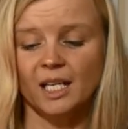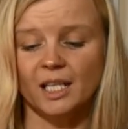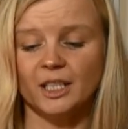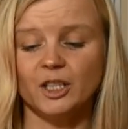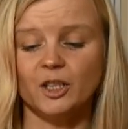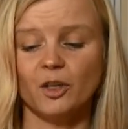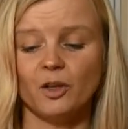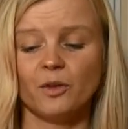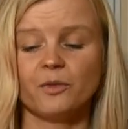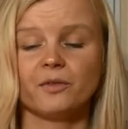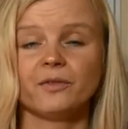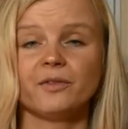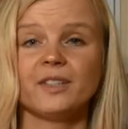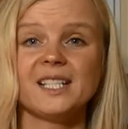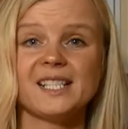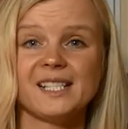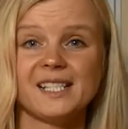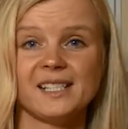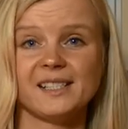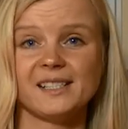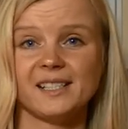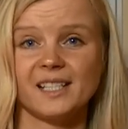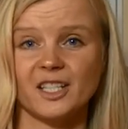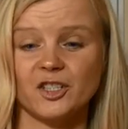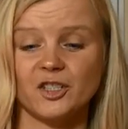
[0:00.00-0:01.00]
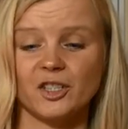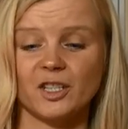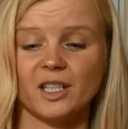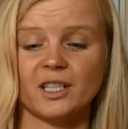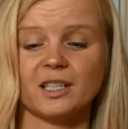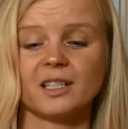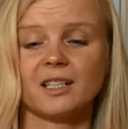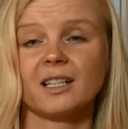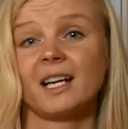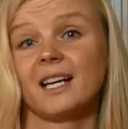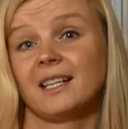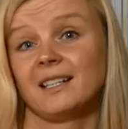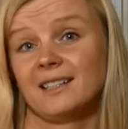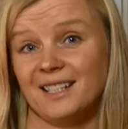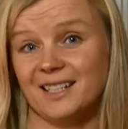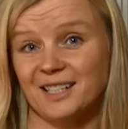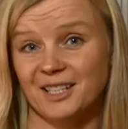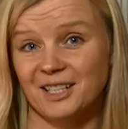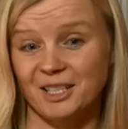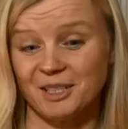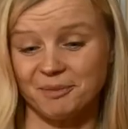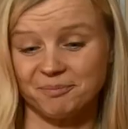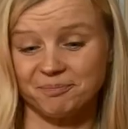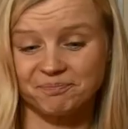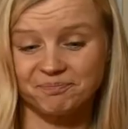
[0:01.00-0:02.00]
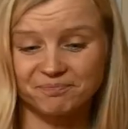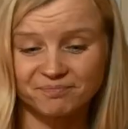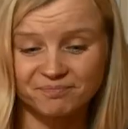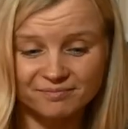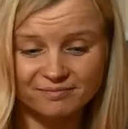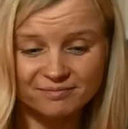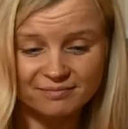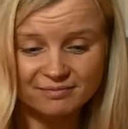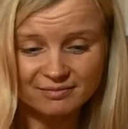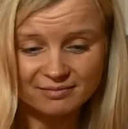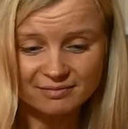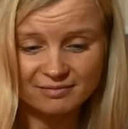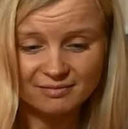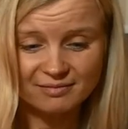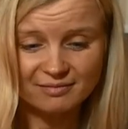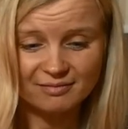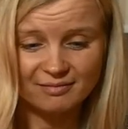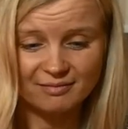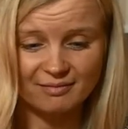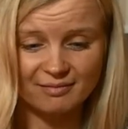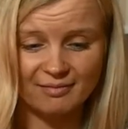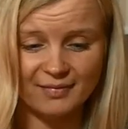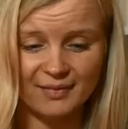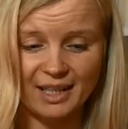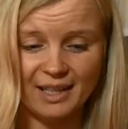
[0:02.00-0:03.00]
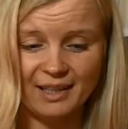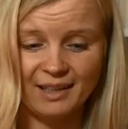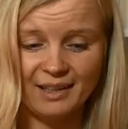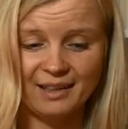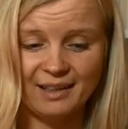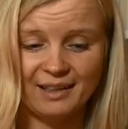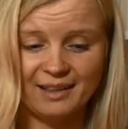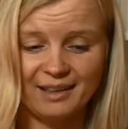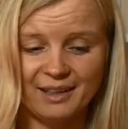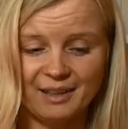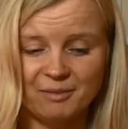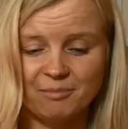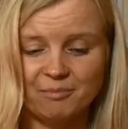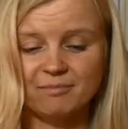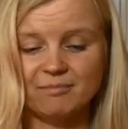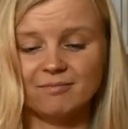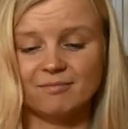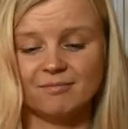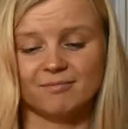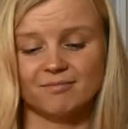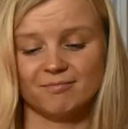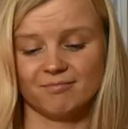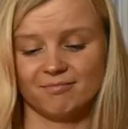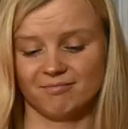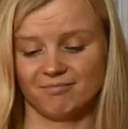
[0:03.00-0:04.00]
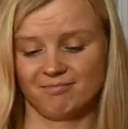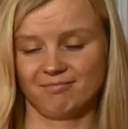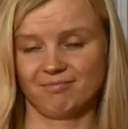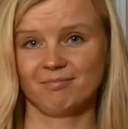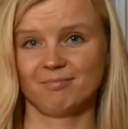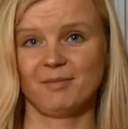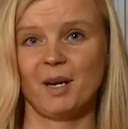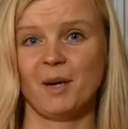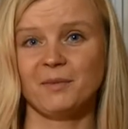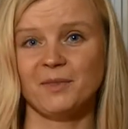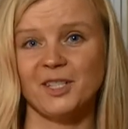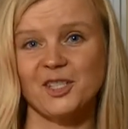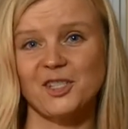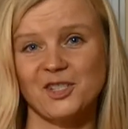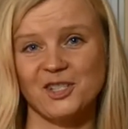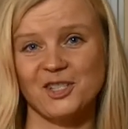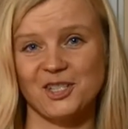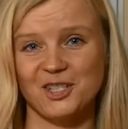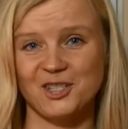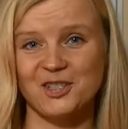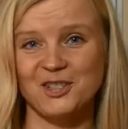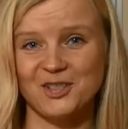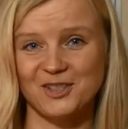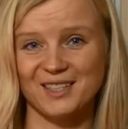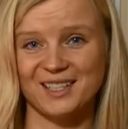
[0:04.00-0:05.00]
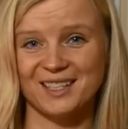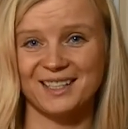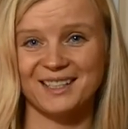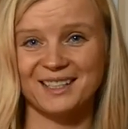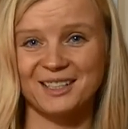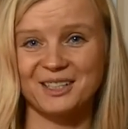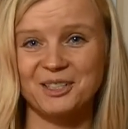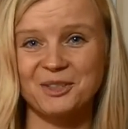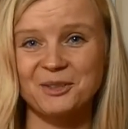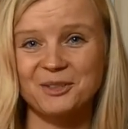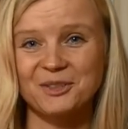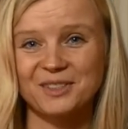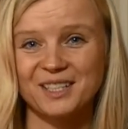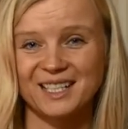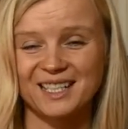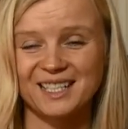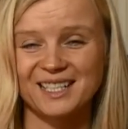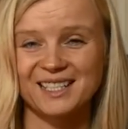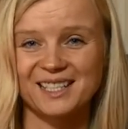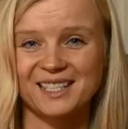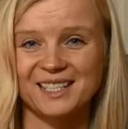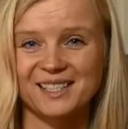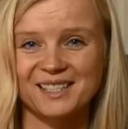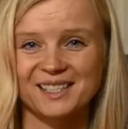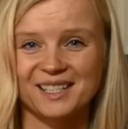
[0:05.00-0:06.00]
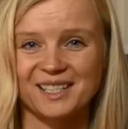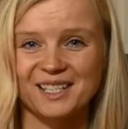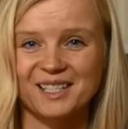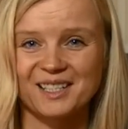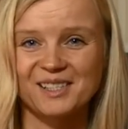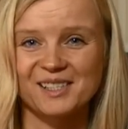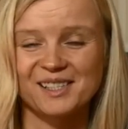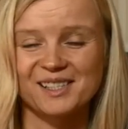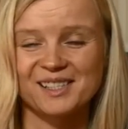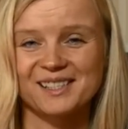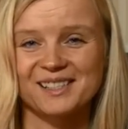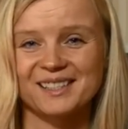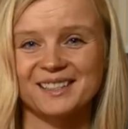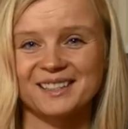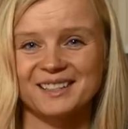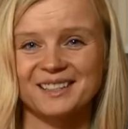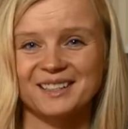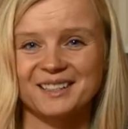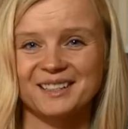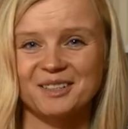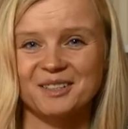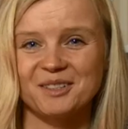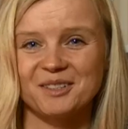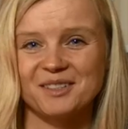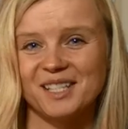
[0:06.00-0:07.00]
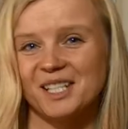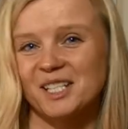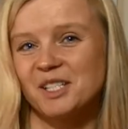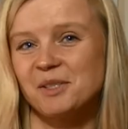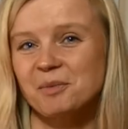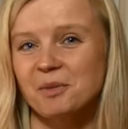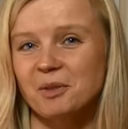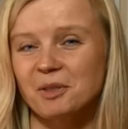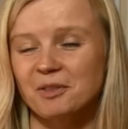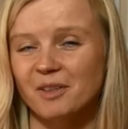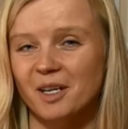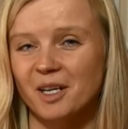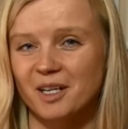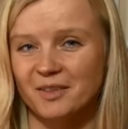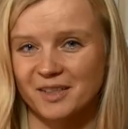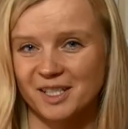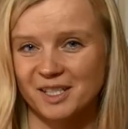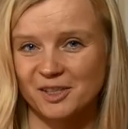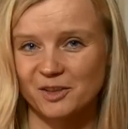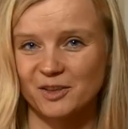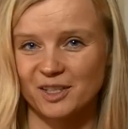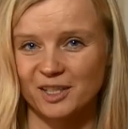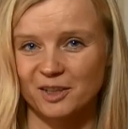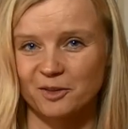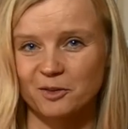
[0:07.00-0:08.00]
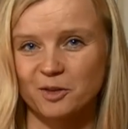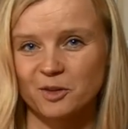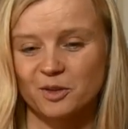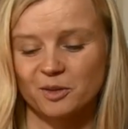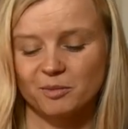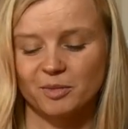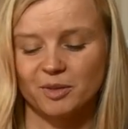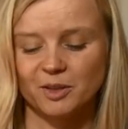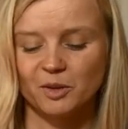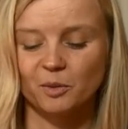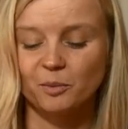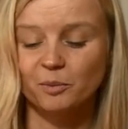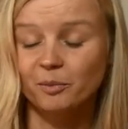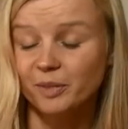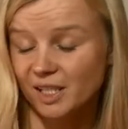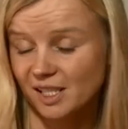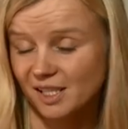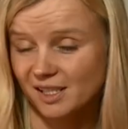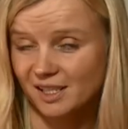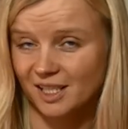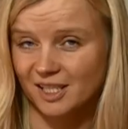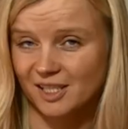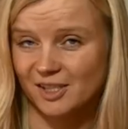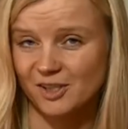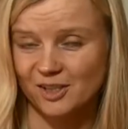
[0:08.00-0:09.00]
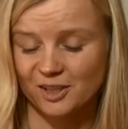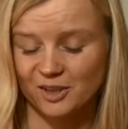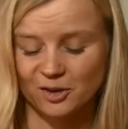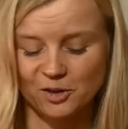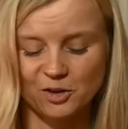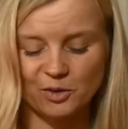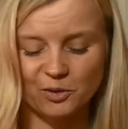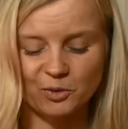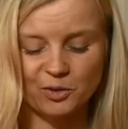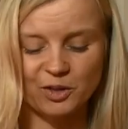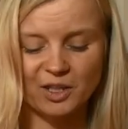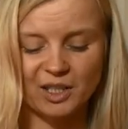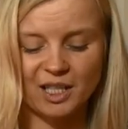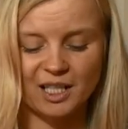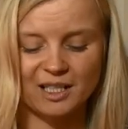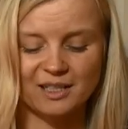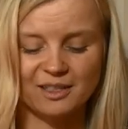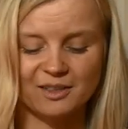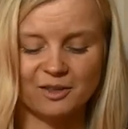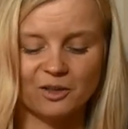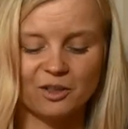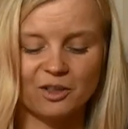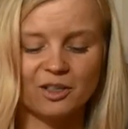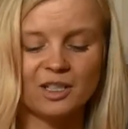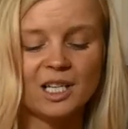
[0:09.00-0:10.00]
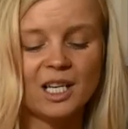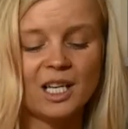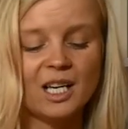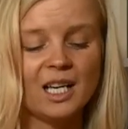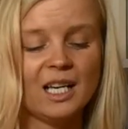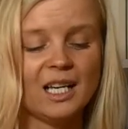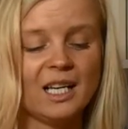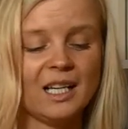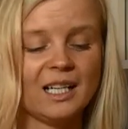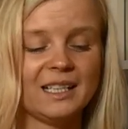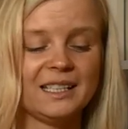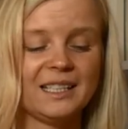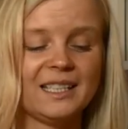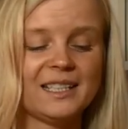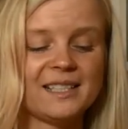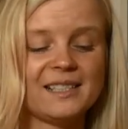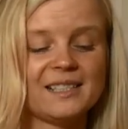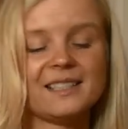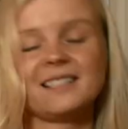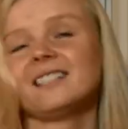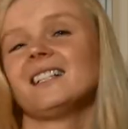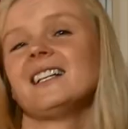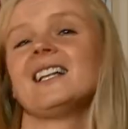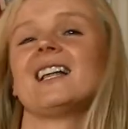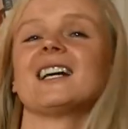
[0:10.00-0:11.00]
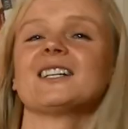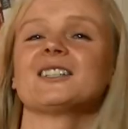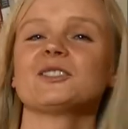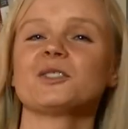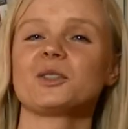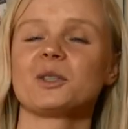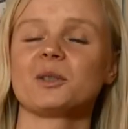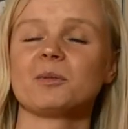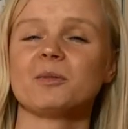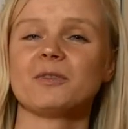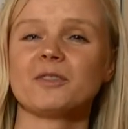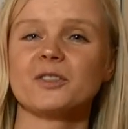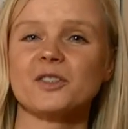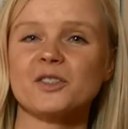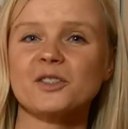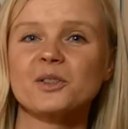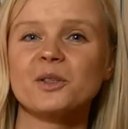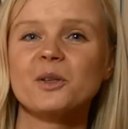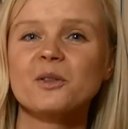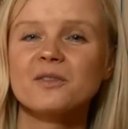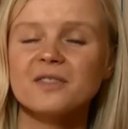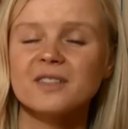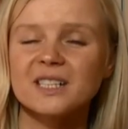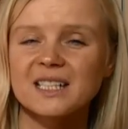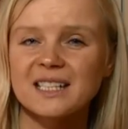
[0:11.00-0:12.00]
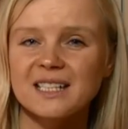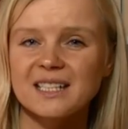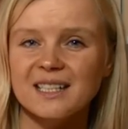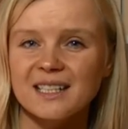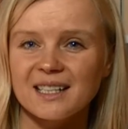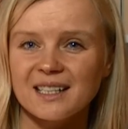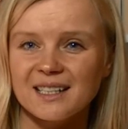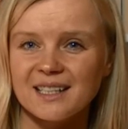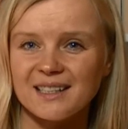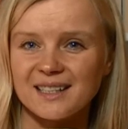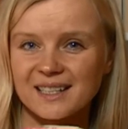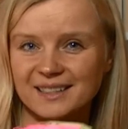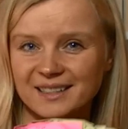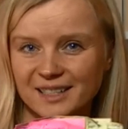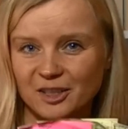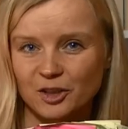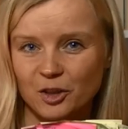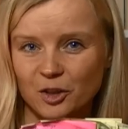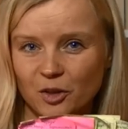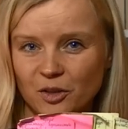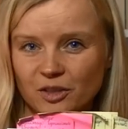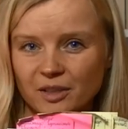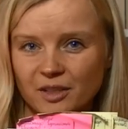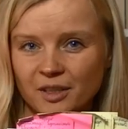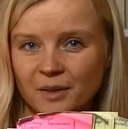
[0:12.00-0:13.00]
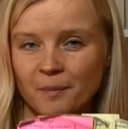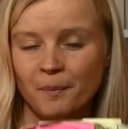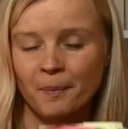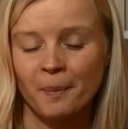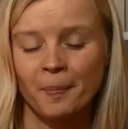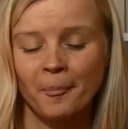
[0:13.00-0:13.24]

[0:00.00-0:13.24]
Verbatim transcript: I o wysysaczach energii. E, mam nadzieję, że ta krótka recenzja z, zainspirowała Was do tego, żeby dopisać tę książkę do listy lektur obowiązkowych e, na ten rok.